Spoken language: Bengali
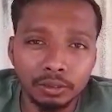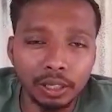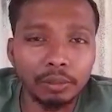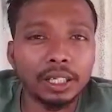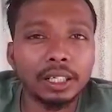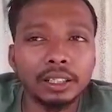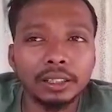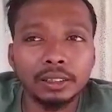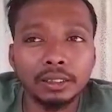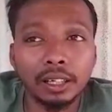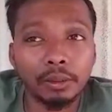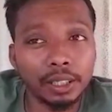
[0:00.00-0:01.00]
আমাকে
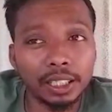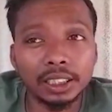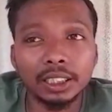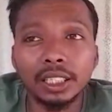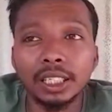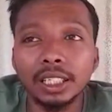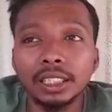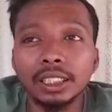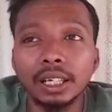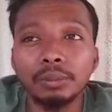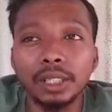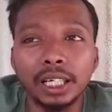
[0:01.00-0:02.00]
আমার কাছে ঋণের
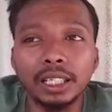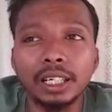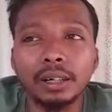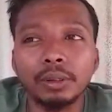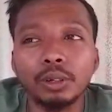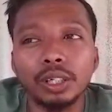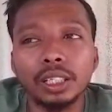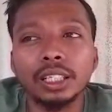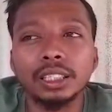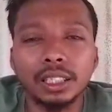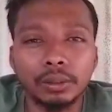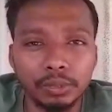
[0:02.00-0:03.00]
চাপ দেয় না আবার অনেকে
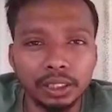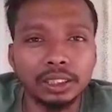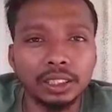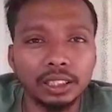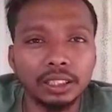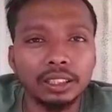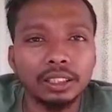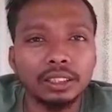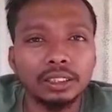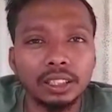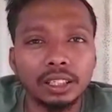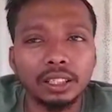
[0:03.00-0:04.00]
চাপ দিছে
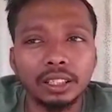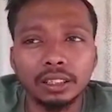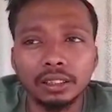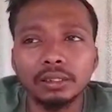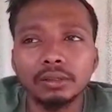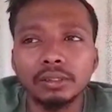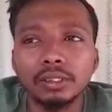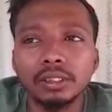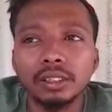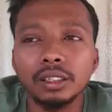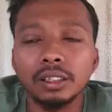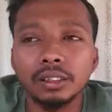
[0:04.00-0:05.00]
যারা
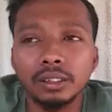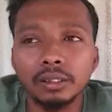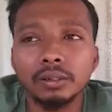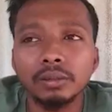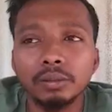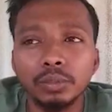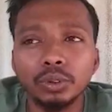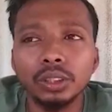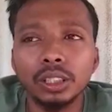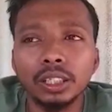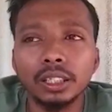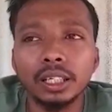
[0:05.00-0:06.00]
বুঝে
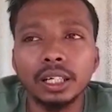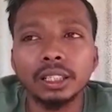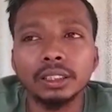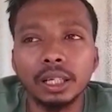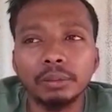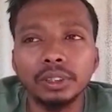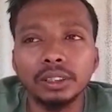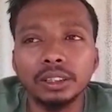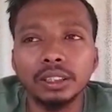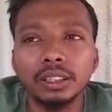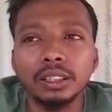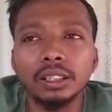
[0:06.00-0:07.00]
নাই এরা চাপ
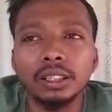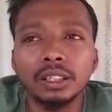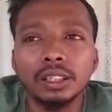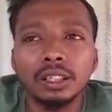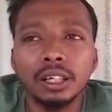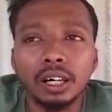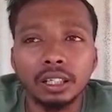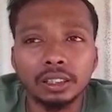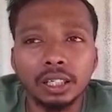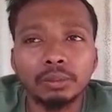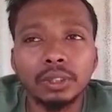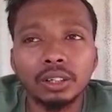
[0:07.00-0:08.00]
দিছে আর
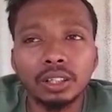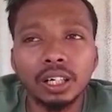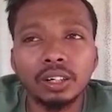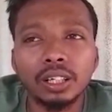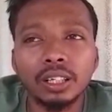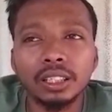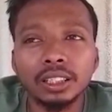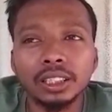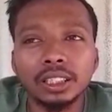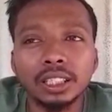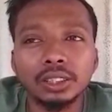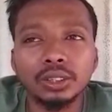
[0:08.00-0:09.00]
চাপ দেওয়ার কারণে
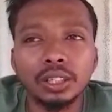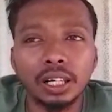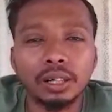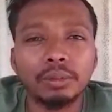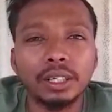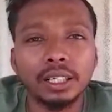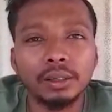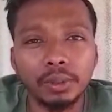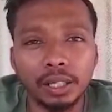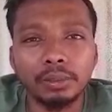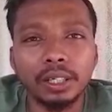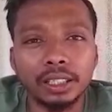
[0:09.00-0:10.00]
নিজের কাছেও খারাপ লাগে
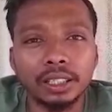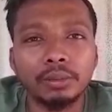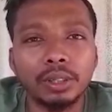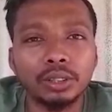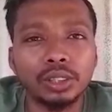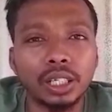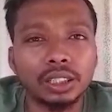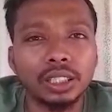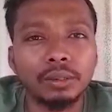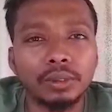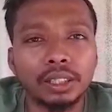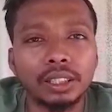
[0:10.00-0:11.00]
বারবার একটা মানুষ আসা
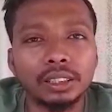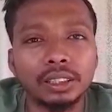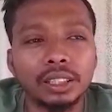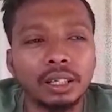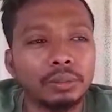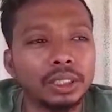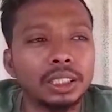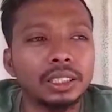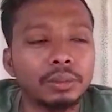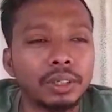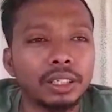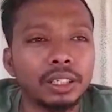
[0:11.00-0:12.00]
আমার কাছে আমি দিতে
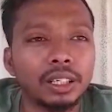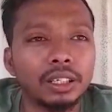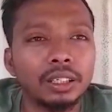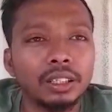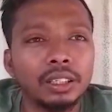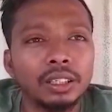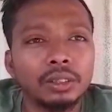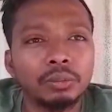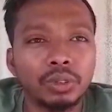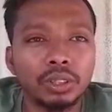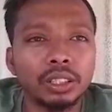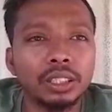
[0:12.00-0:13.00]
পারি না
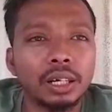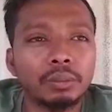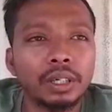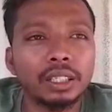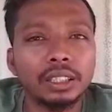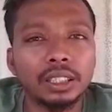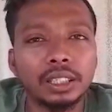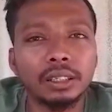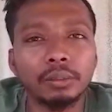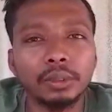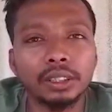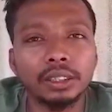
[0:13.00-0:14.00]
পরে না পারতে
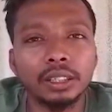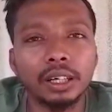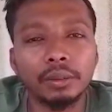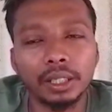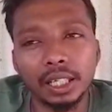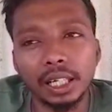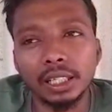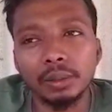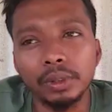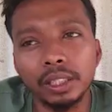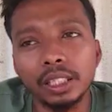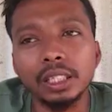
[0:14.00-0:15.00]
আমি আমার গাড়িটা
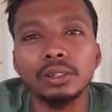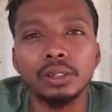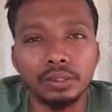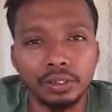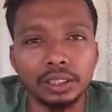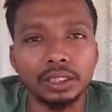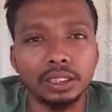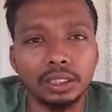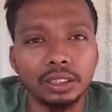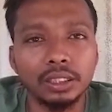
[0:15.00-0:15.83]
বিক্রি করে ফেলছি